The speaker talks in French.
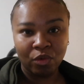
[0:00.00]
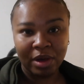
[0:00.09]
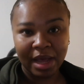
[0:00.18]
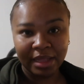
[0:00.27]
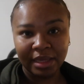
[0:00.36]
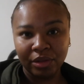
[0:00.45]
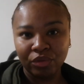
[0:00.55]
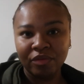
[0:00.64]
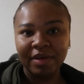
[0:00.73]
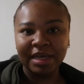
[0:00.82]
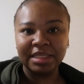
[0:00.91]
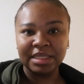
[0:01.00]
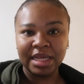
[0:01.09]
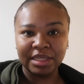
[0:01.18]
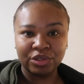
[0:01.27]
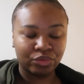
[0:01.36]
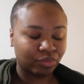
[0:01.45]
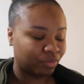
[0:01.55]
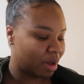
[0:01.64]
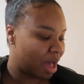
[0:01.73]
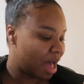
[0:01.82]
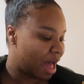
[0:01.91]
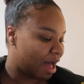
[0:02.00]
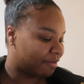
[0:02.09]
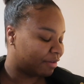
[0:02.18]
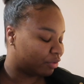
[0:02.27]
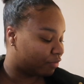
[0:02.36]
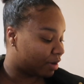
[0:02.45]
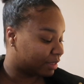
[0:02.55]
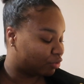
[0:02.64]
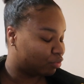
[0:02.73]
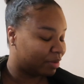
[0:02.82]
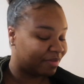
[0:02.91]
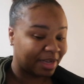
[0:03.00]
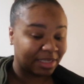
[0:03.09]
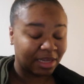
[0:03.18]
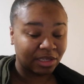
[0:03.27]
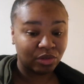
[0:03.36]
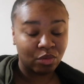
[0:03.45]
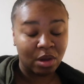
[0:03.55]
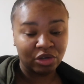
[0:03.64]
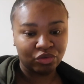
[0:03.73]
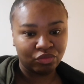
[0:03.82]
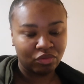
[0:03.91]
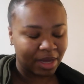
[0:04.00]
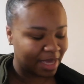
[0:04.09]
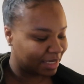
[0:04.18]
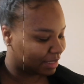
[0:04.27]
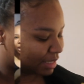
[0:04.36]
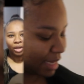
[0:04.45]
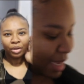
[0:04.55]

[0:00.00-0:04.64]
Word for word: de mon carnet de vaccination afin de voir si tous mes vaccins sont à jour, etc.